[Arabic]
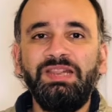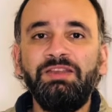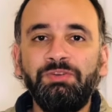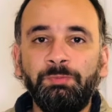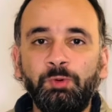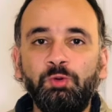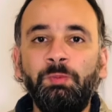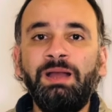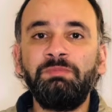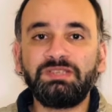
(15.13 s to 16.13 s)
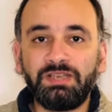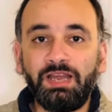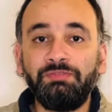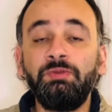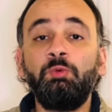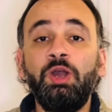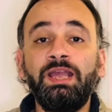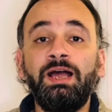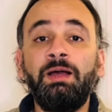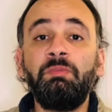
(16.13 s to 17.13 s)
ليفربول ومحمد صلاح في
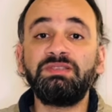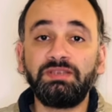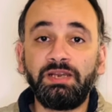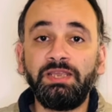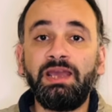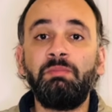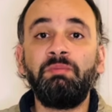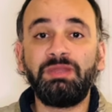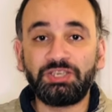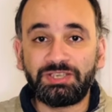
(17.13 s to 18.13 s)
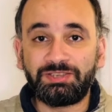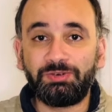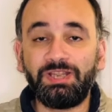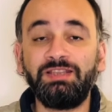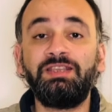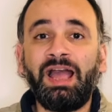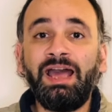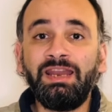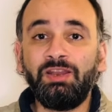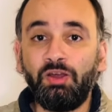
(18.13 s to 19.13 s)
مواجهه مصيريه امام مانشستر يونايتد
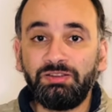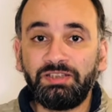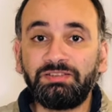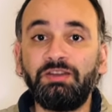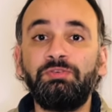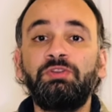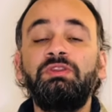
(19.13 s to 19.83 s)
على الاولد ترافورد